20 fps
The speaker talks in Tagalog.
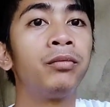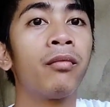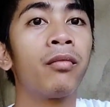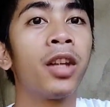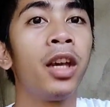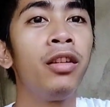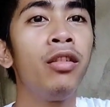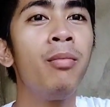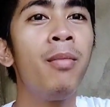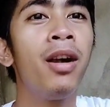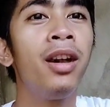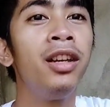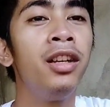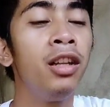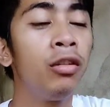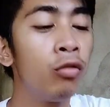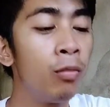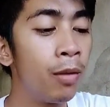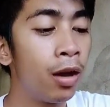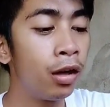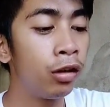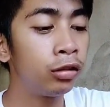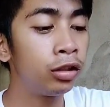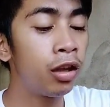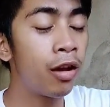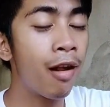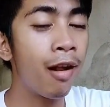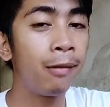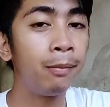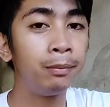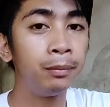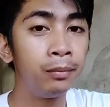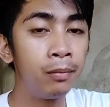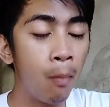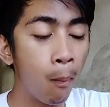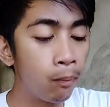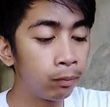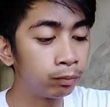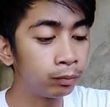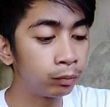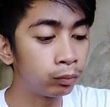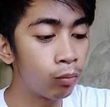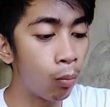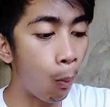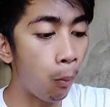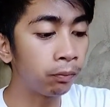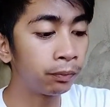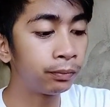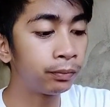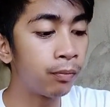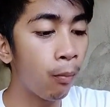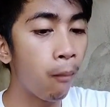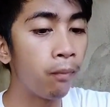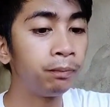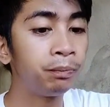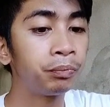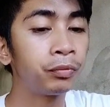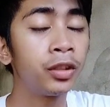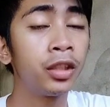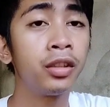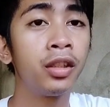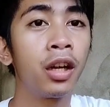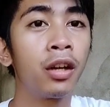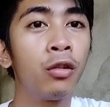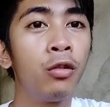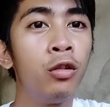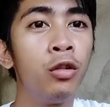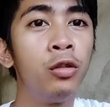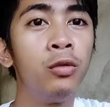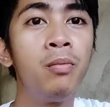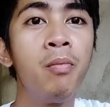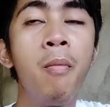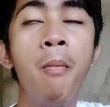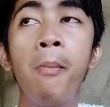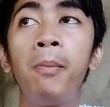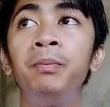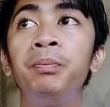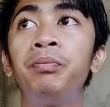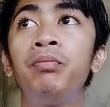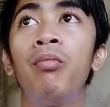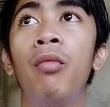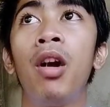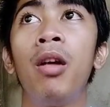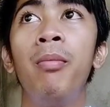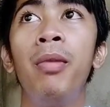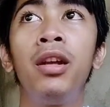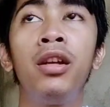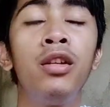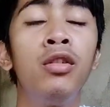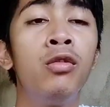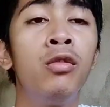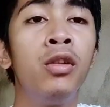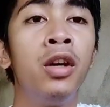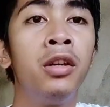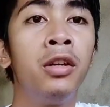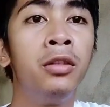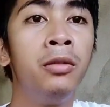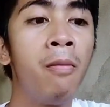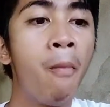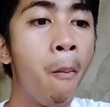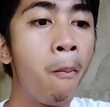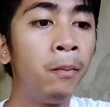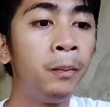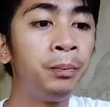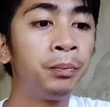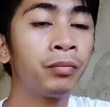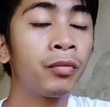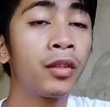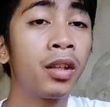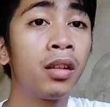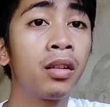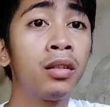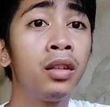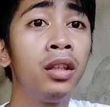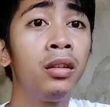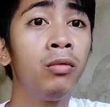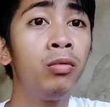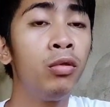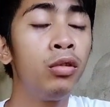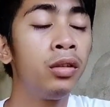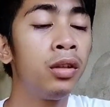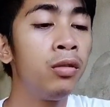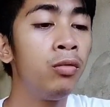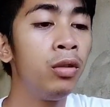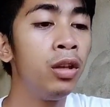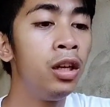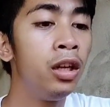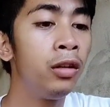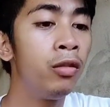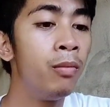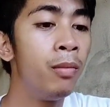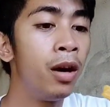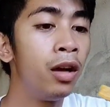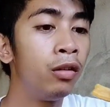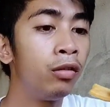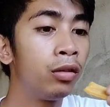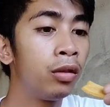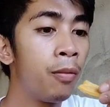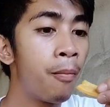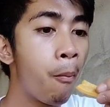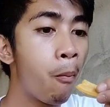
At yung mga hilig ko mga lord, um, charon, barbecue, ganon. Street foods yung hilig ko mga lord.